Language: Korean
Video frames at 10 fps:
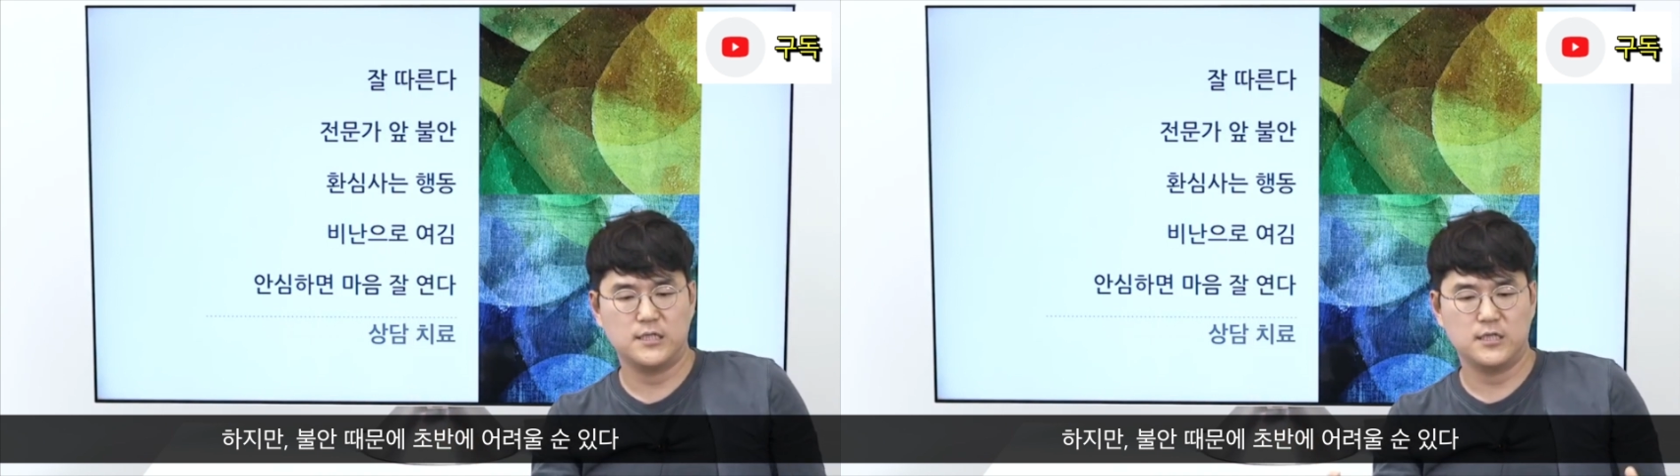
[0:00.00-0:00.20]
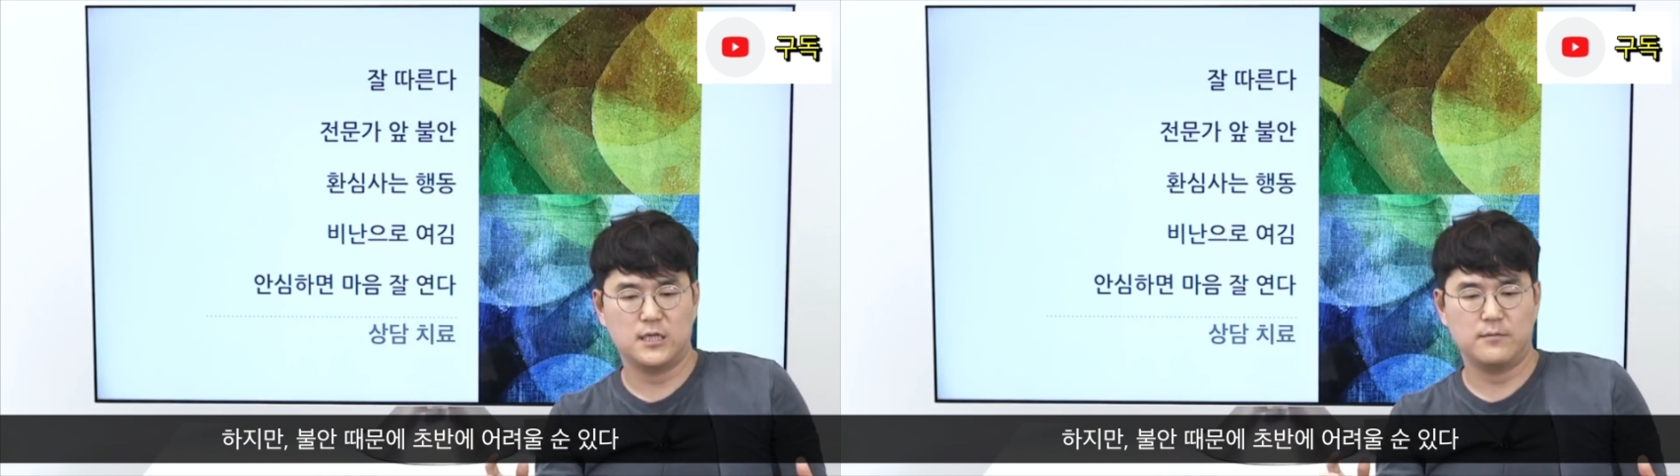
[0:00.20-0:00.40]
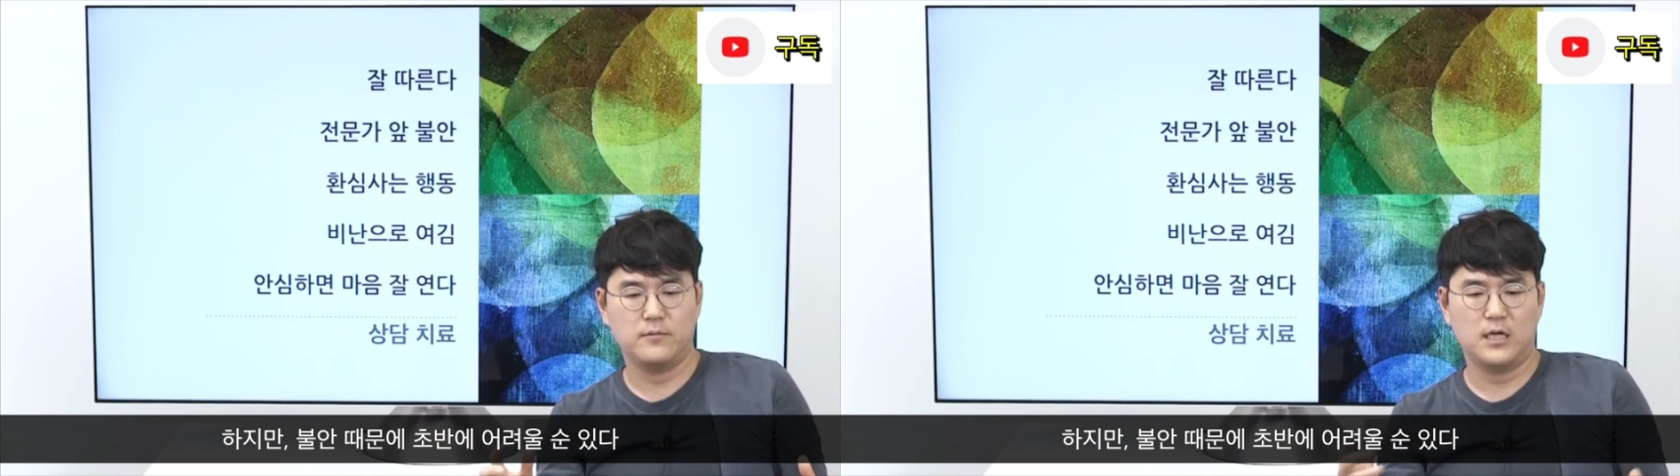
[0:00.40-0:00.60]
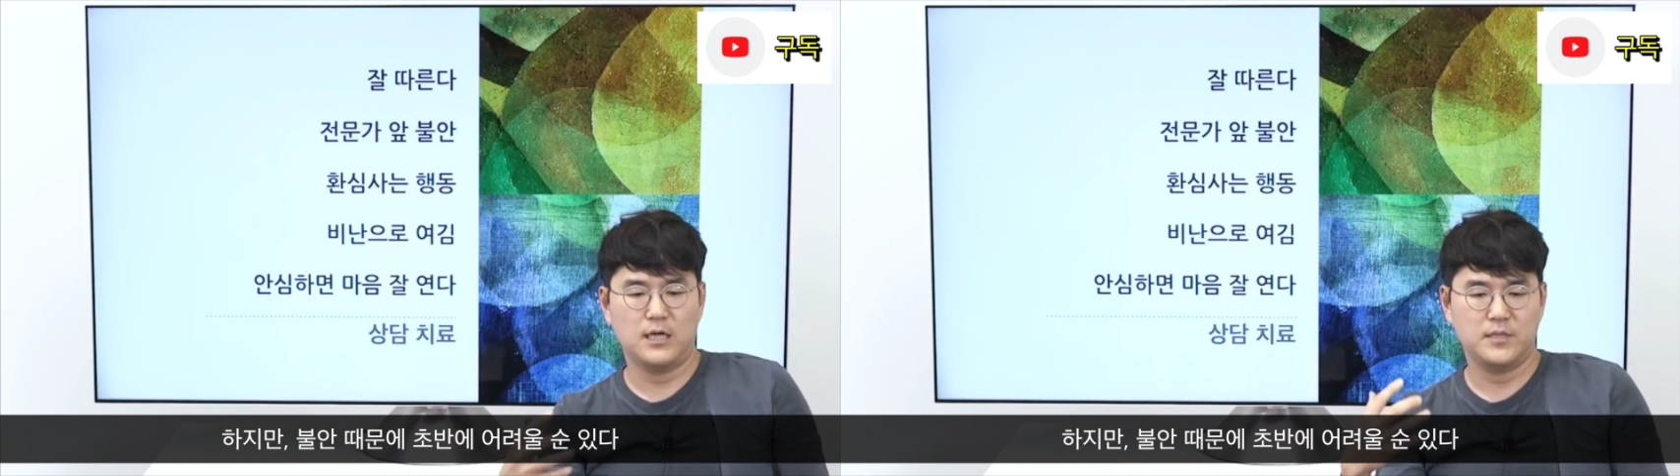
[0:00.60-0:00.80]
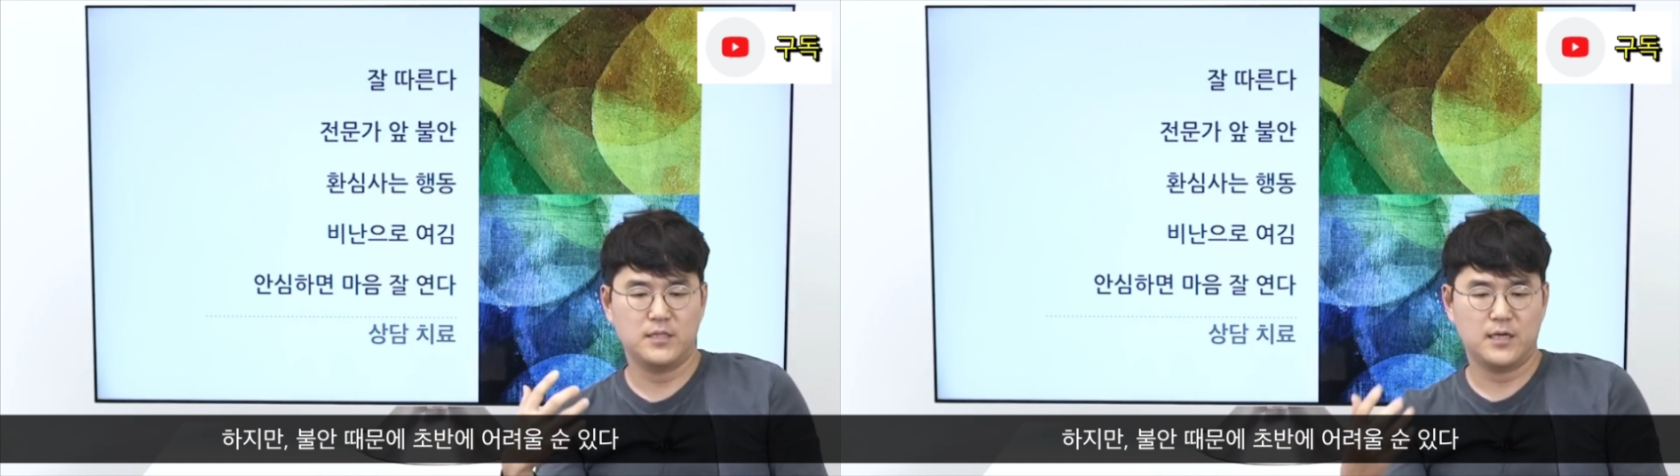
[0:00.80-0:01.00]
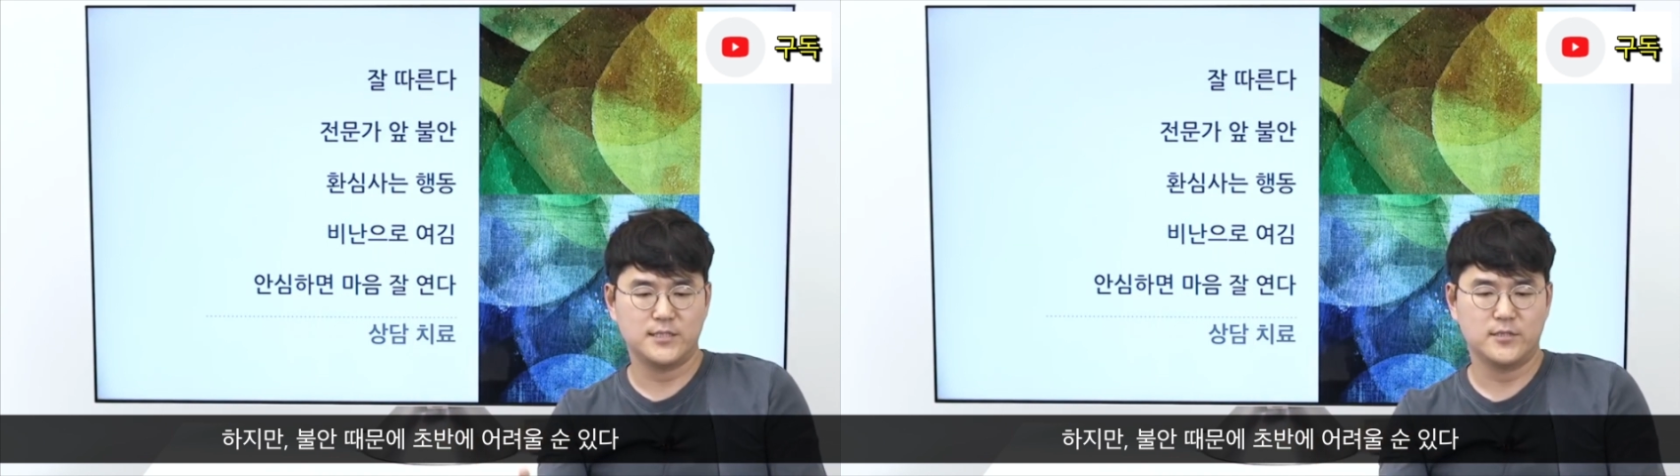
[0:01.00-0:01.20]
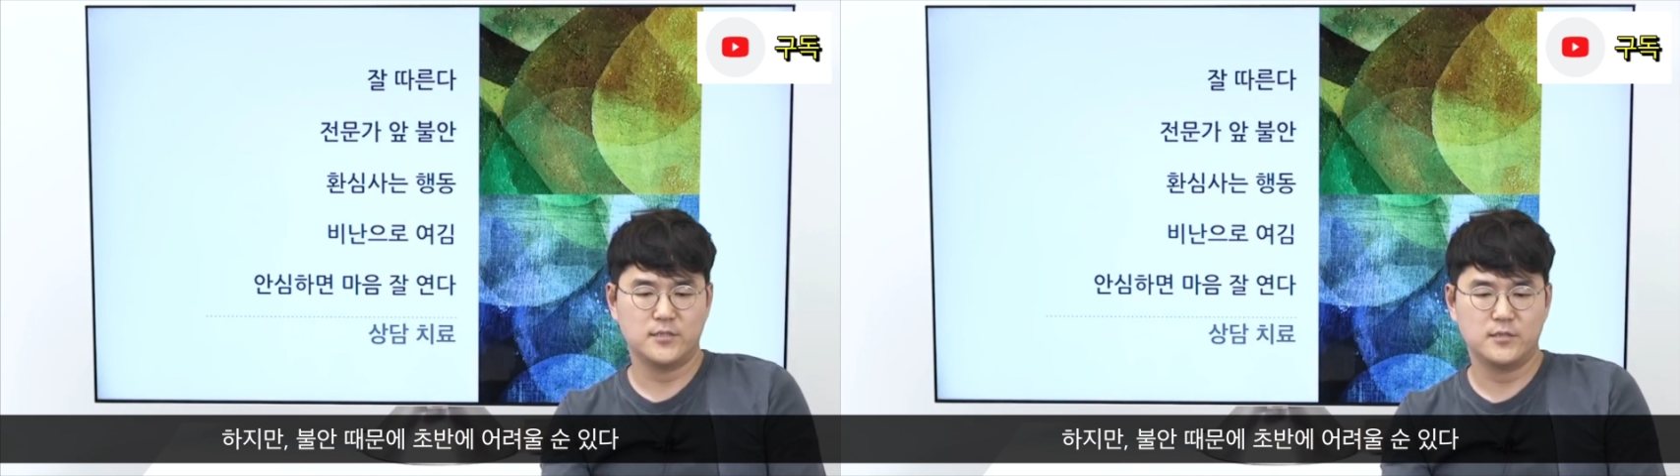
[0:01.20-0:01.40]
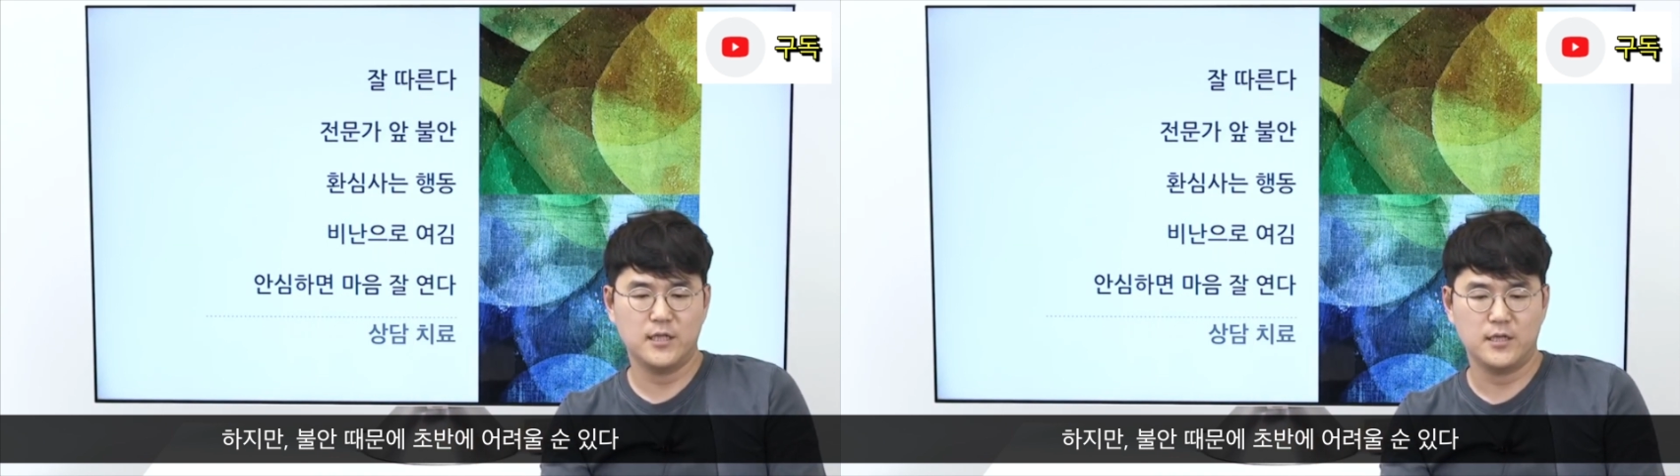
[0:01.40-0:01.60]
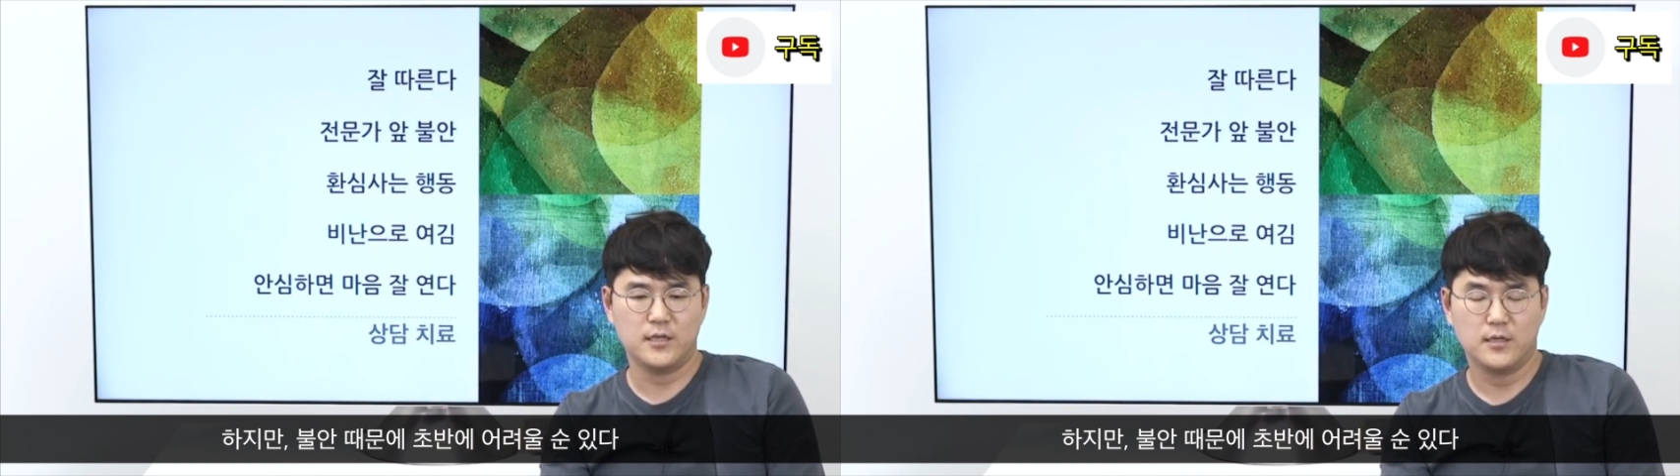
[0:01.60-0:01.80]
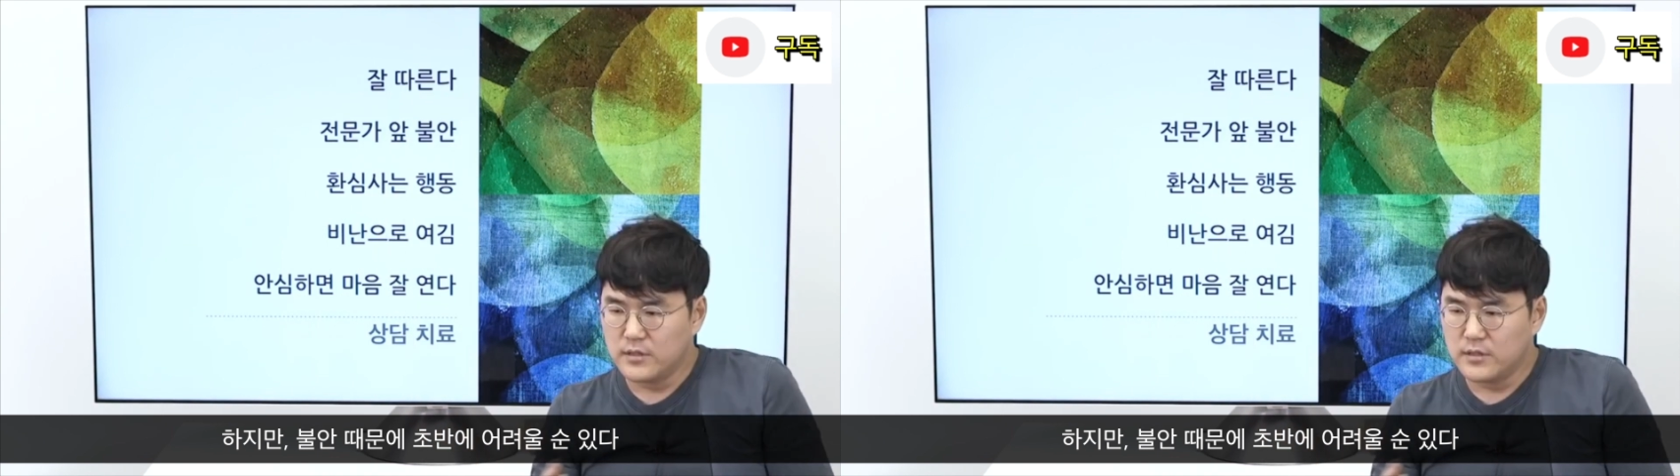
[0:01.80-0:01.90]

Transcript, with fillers: 상담가 앞에 딱 갔었을 때